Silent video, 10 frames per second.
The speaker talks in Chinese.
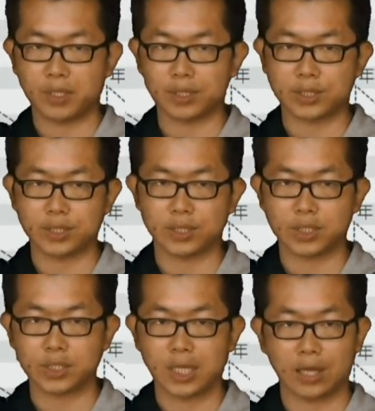面的四十
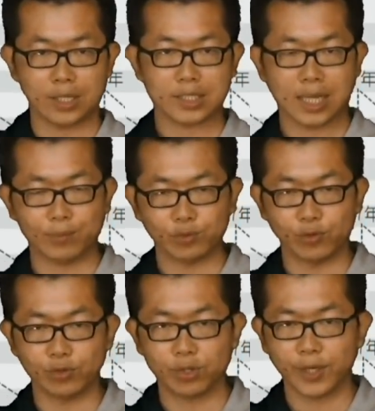七好像差不
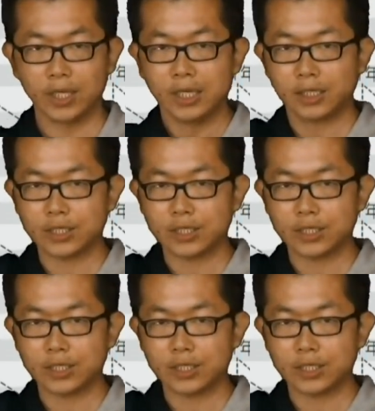多，对不对？